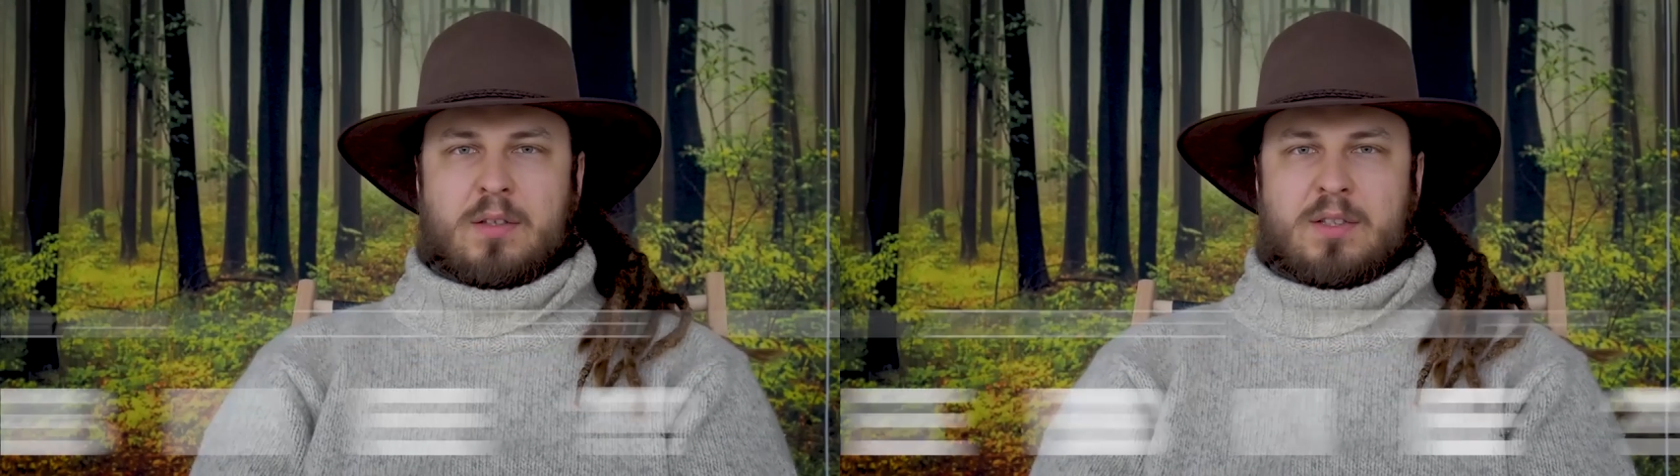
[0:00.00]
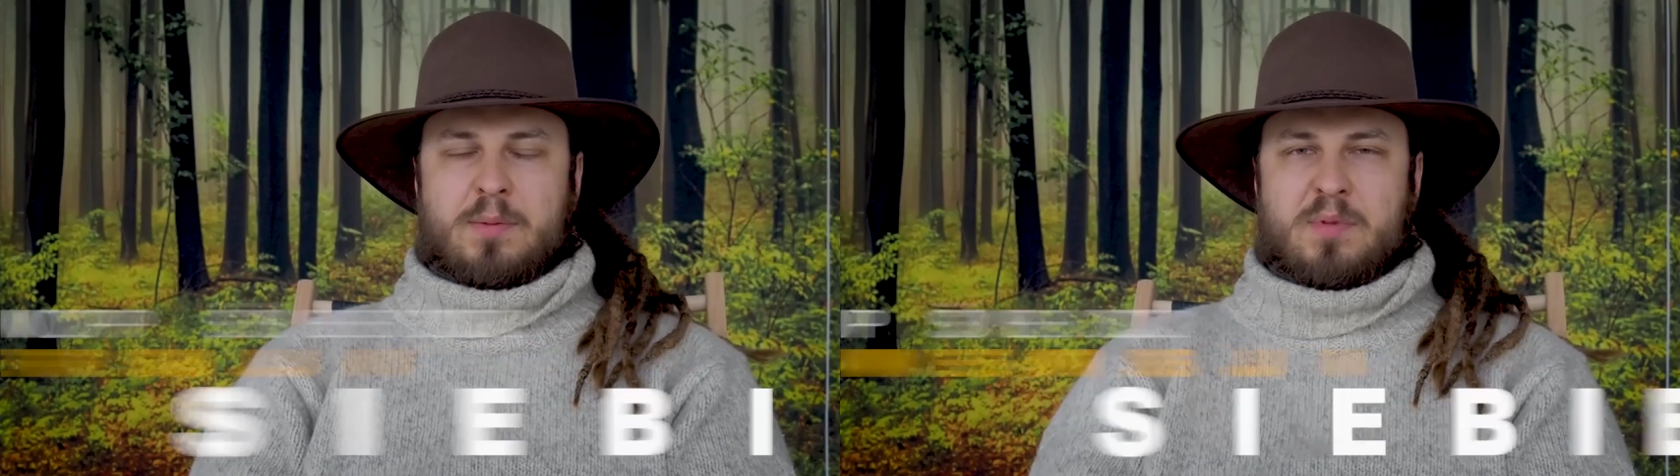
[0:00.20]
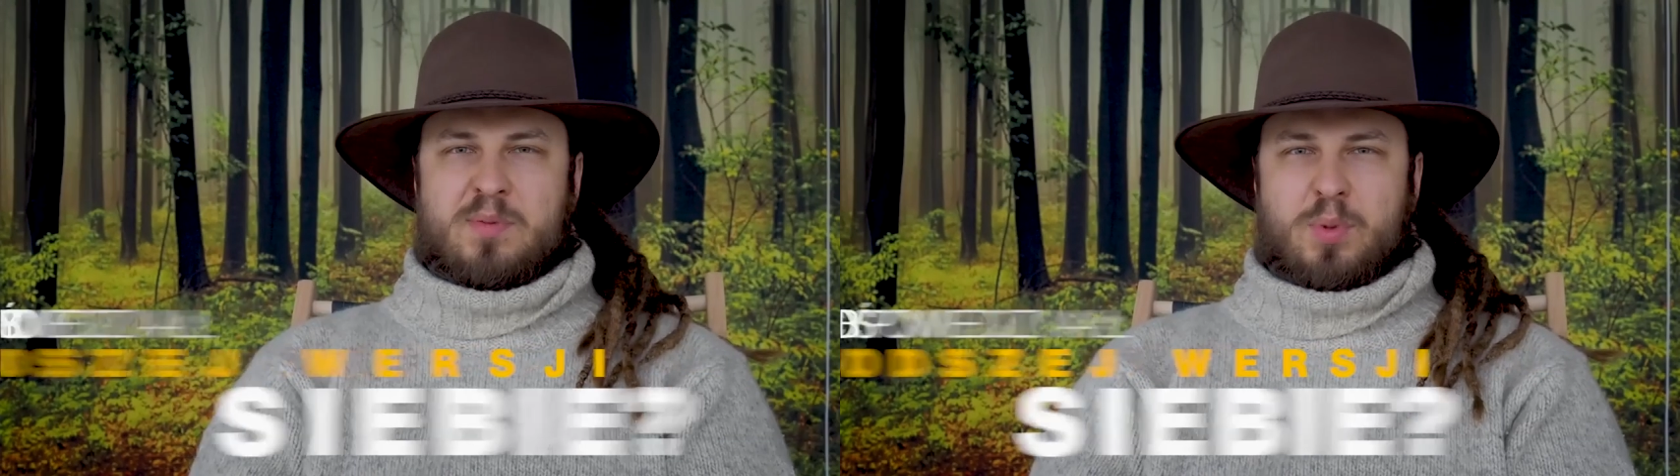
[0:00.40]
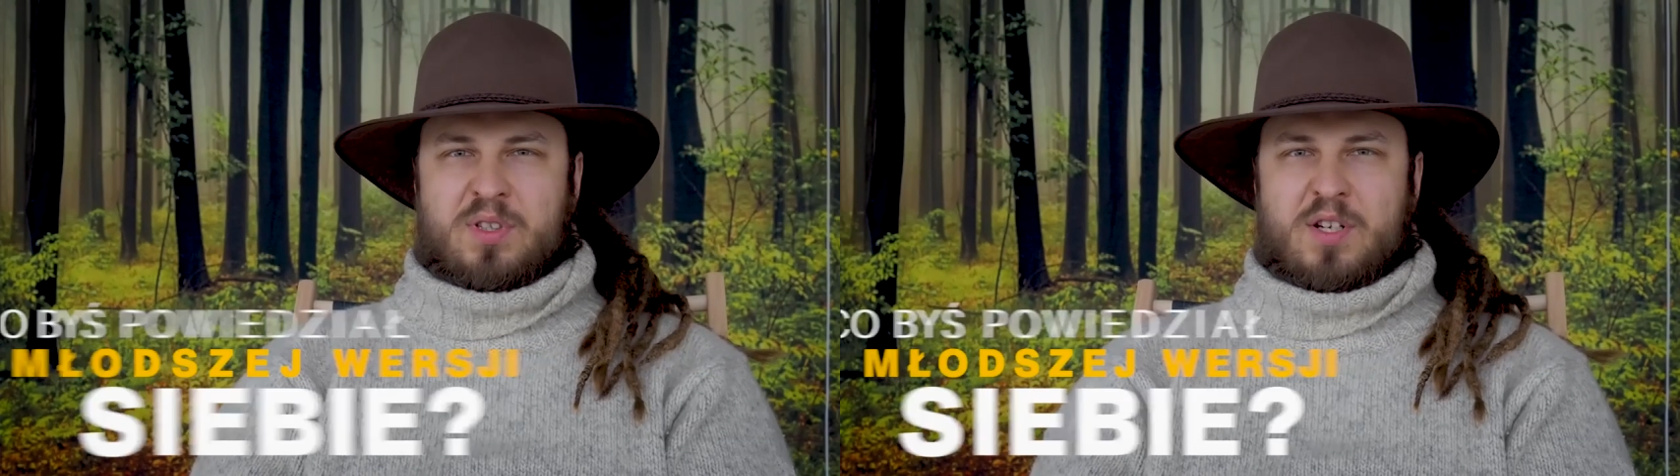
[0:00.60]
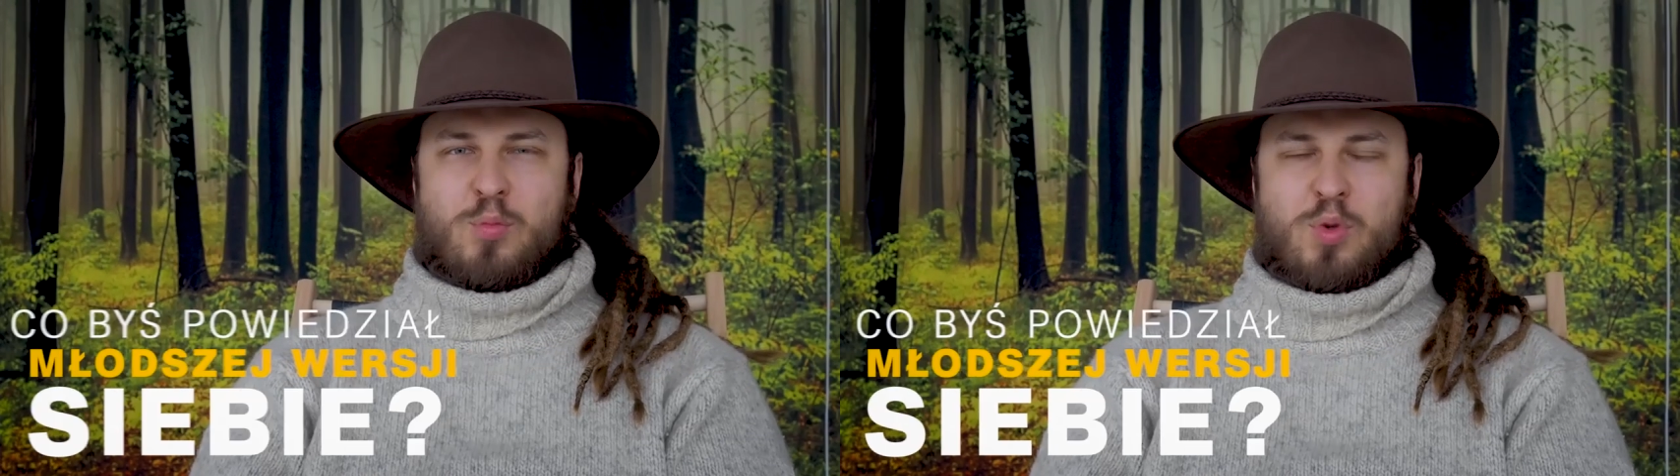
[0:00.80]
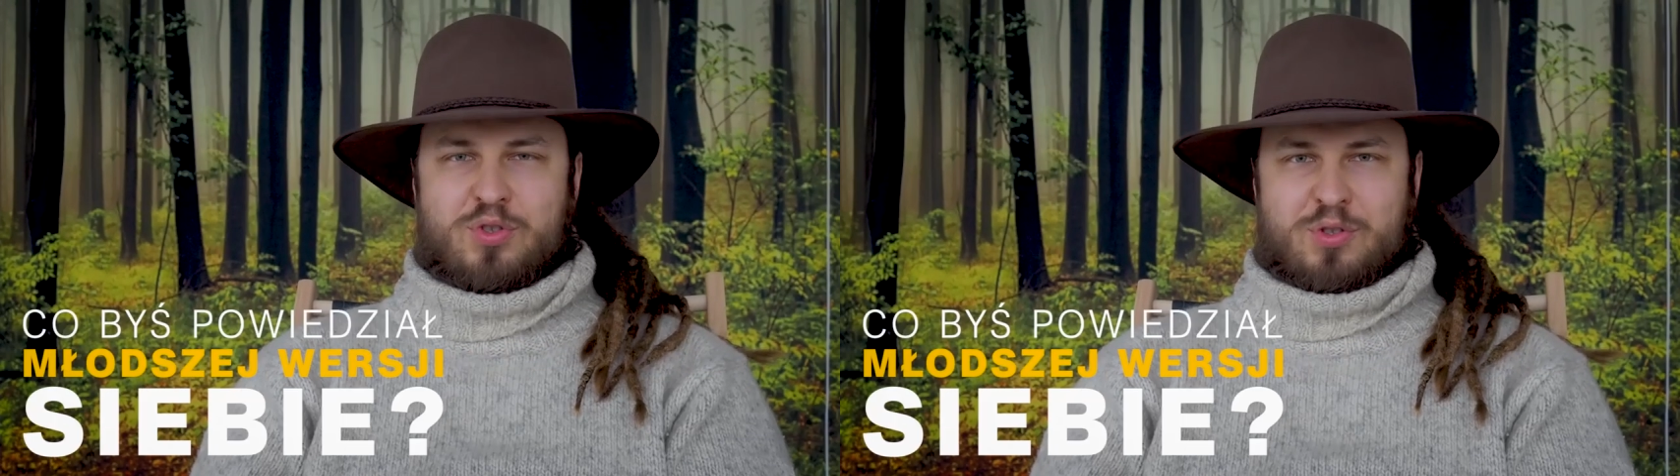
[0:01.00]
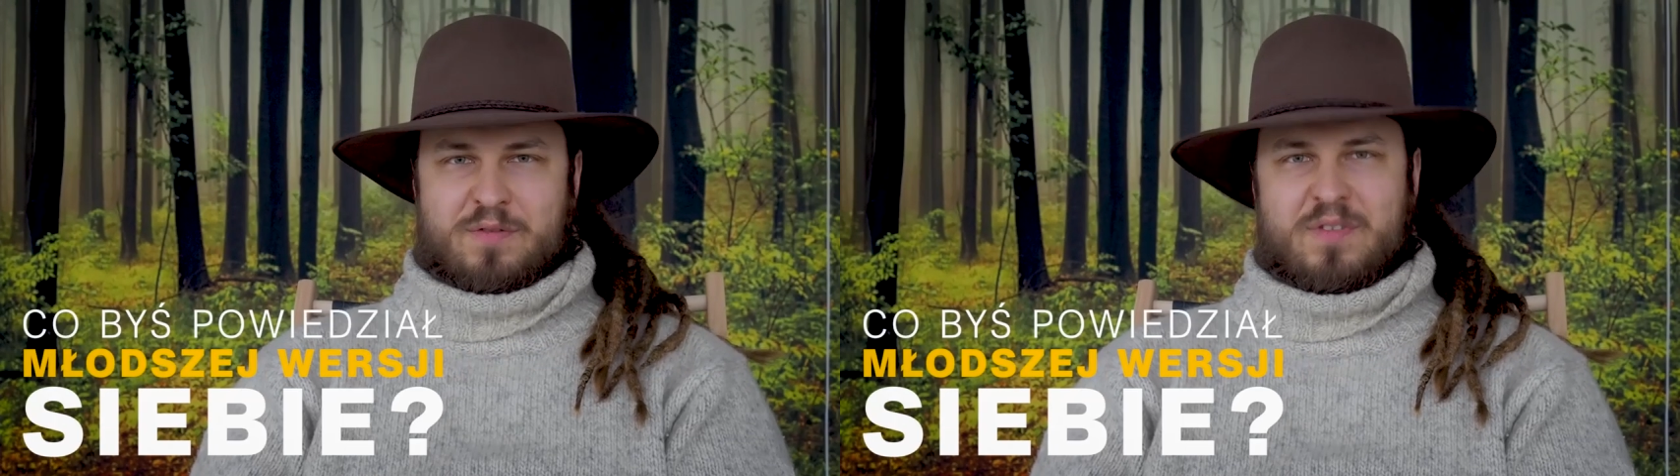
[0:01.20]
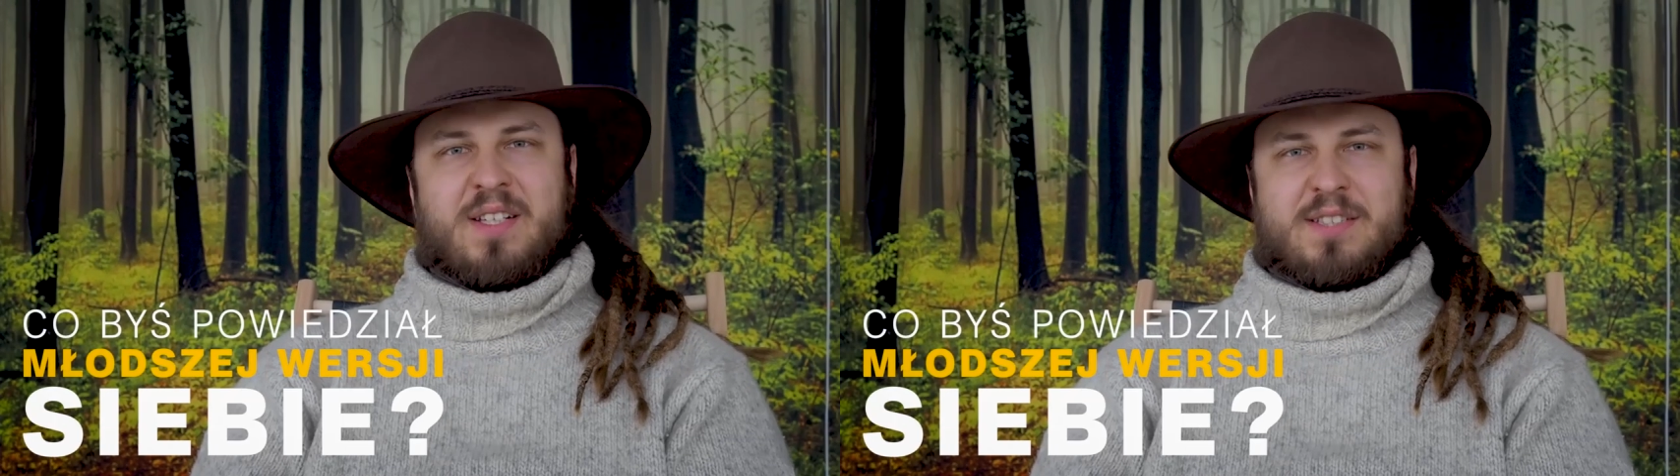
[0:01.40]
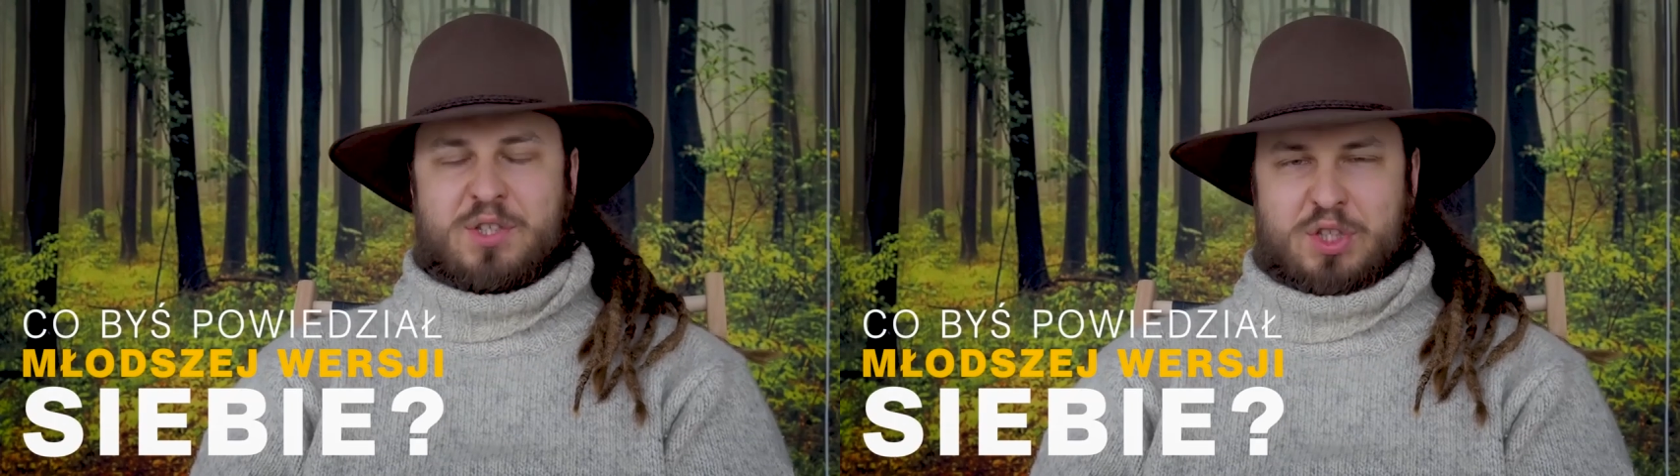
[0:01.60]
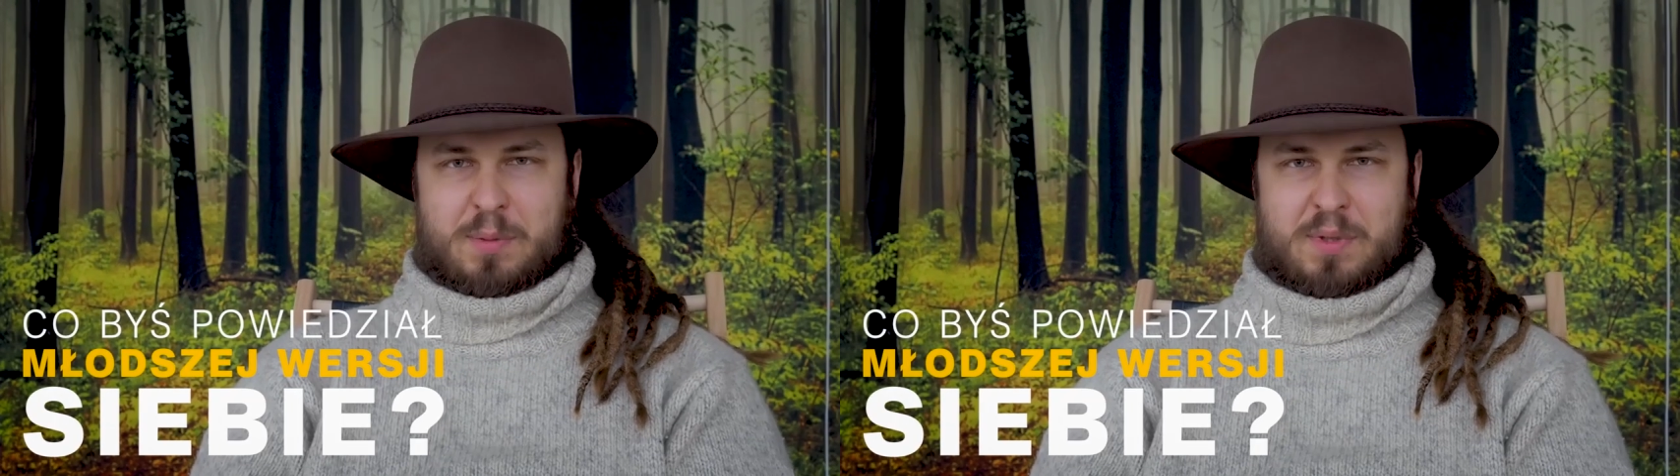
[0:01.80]
Gdybym spotkał młodszą wersję
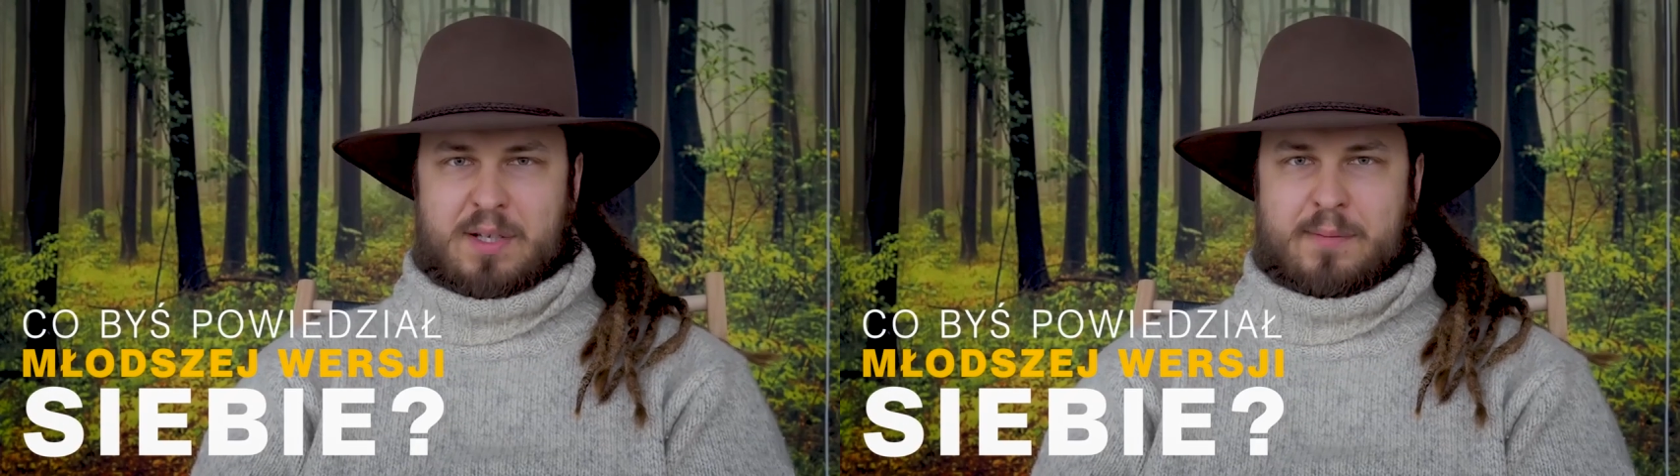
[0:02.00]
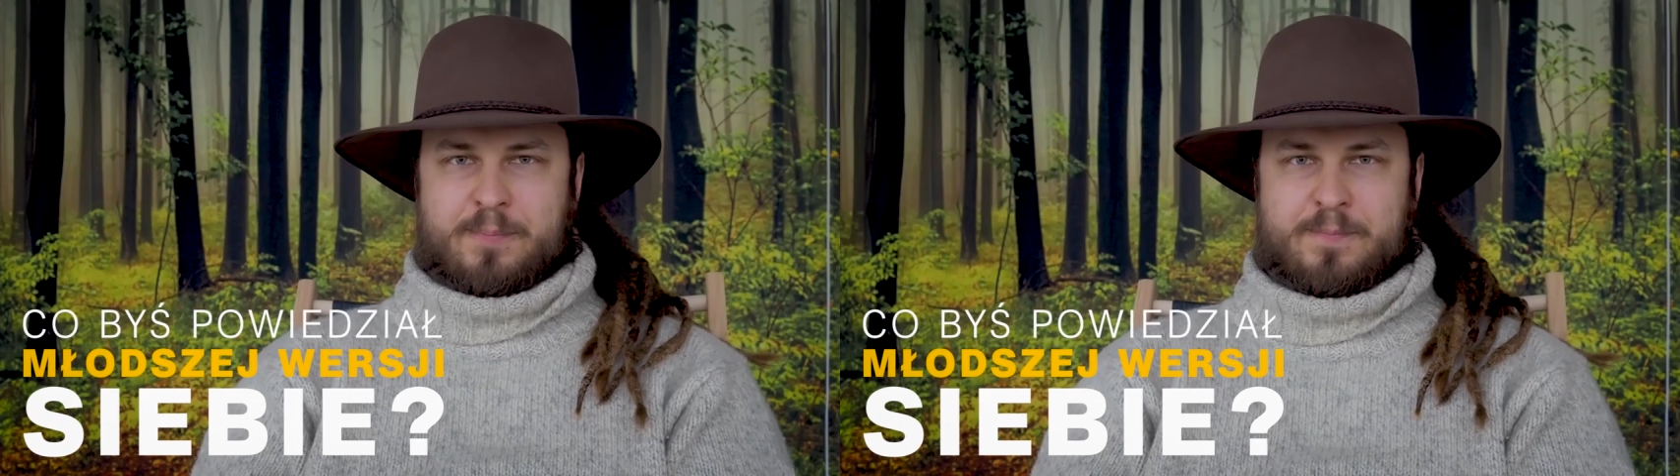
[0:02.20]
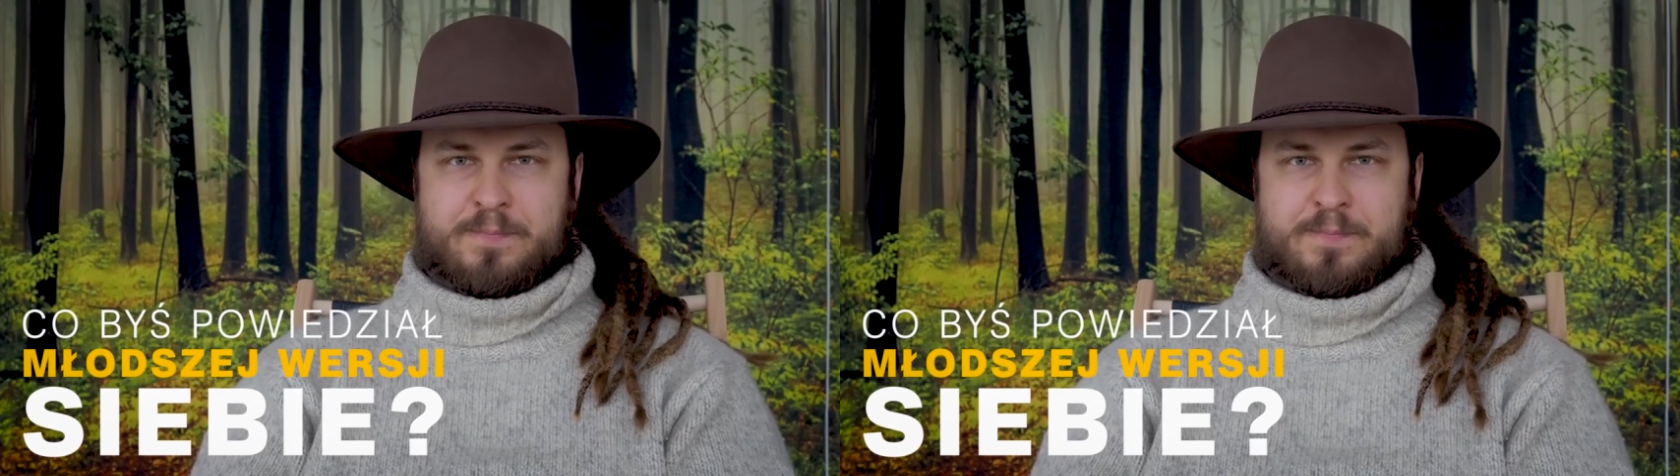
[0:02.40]
siebie,